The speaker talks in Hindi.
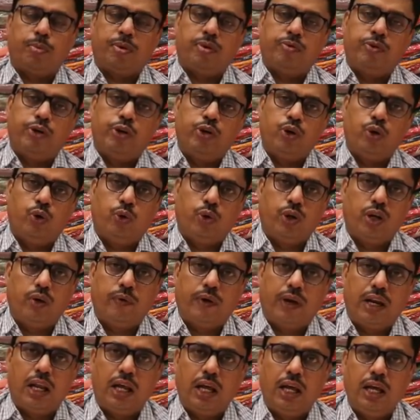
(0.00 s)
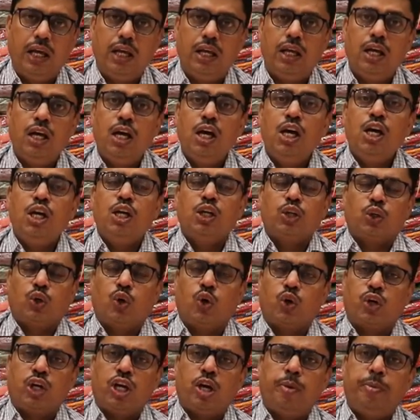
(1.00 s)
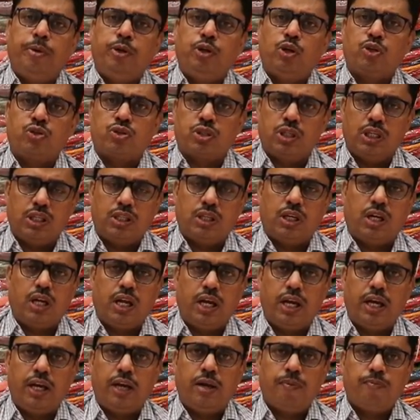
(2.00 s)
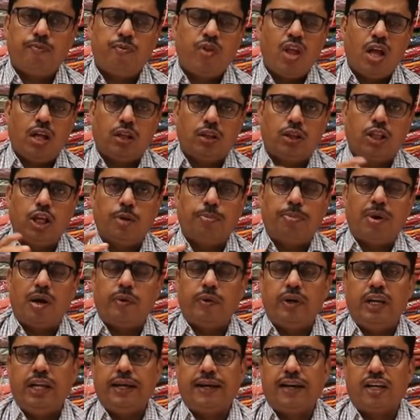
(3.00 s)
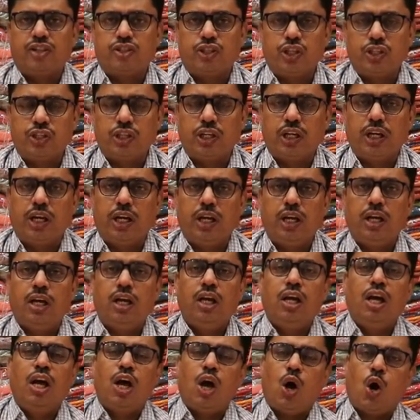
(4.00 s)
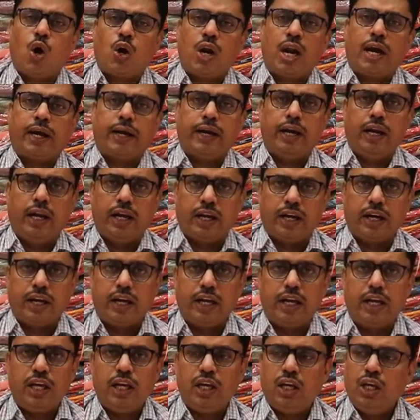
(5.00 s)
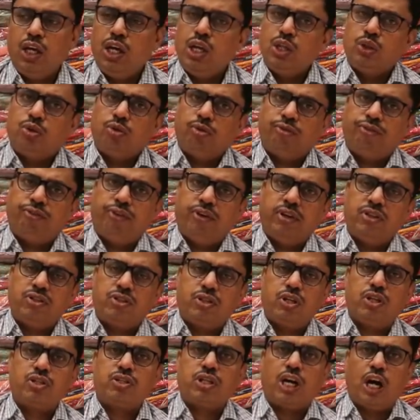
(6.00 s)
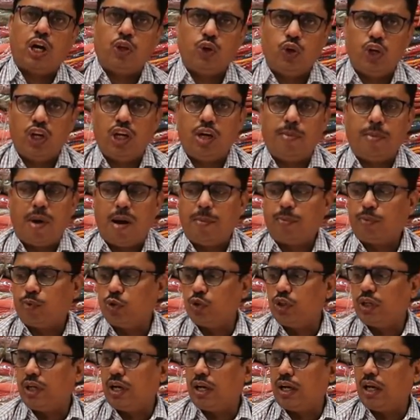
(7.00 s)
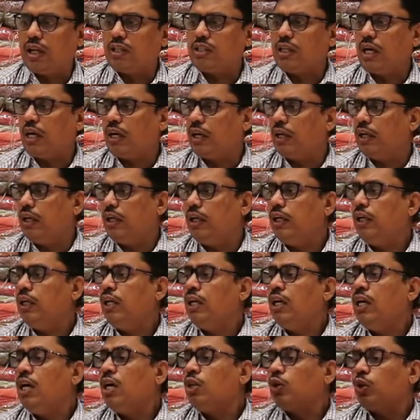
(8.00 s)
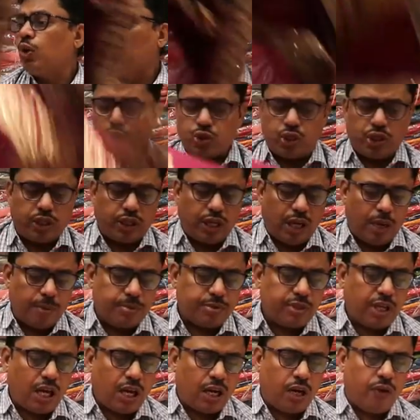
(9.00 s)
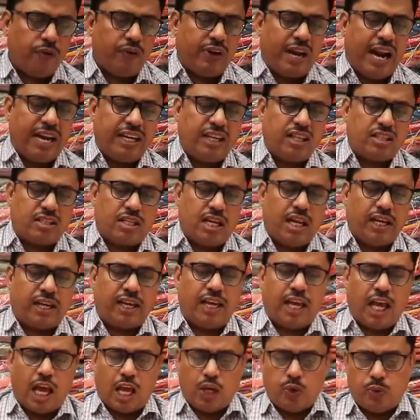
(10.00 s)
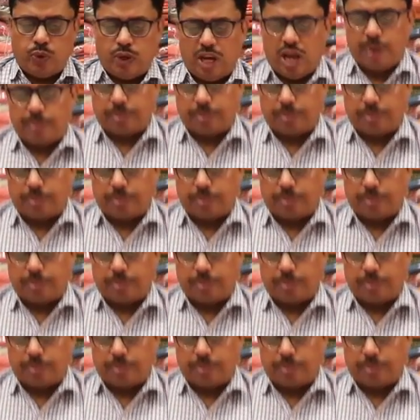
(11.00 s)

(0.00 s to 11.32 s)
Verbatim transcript: के ऊपर वीडियो होने वाला है क्योंकि अभी जो सीज़न है दीपावली का सीज़न है और आगे लगन है तो फैंसी साड़ियों ही हम आपको दिखाना चाह रहे हैं तो उसी के हम सारे वेराइटीज़ लेके आए हुए